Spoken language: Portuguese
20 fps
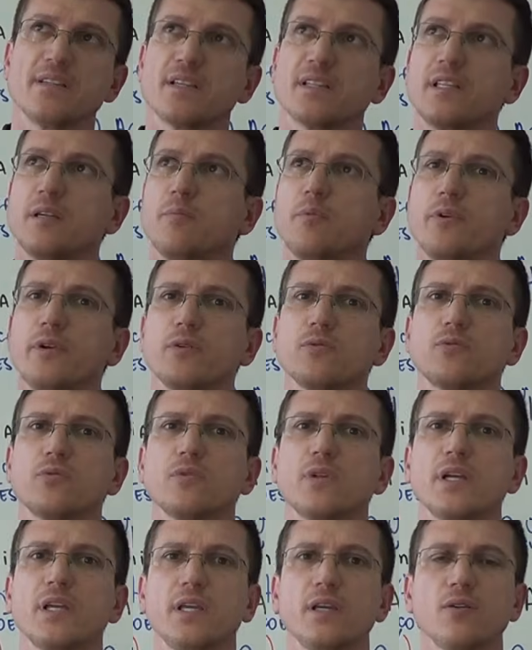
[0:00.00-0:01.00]
Eles atribuíam
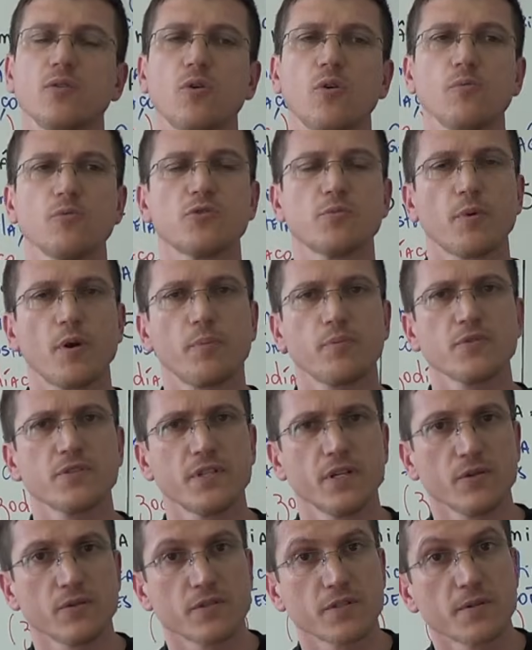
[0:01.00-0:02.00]
tudo aquilo como os
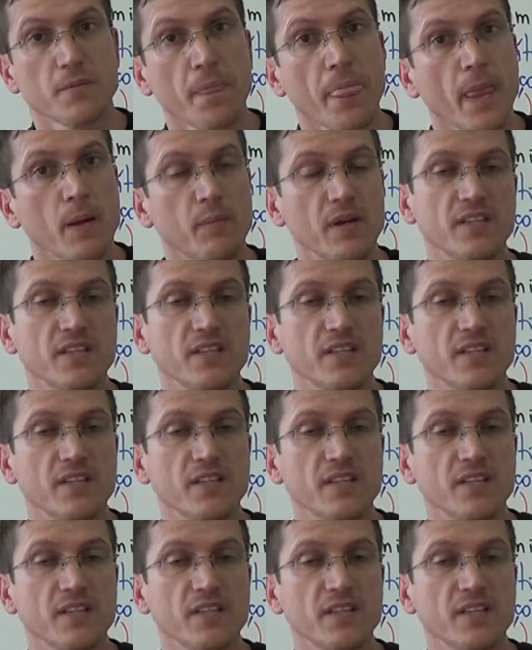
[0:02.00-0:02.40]
próprios deuses.